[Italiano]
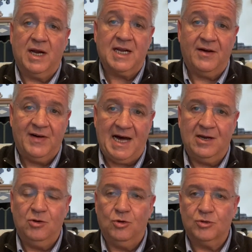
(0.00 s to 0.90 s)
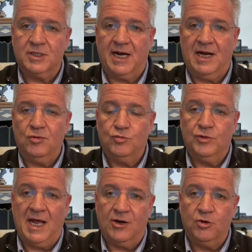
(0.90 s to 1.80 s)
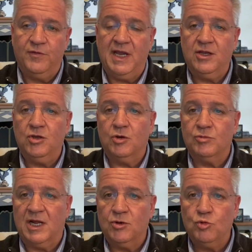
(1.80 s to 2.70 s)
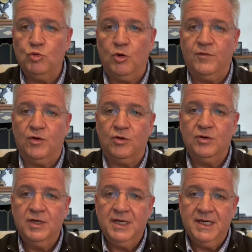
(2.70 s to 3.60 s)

cavallo tra un anno vecchio e un anno nuovo,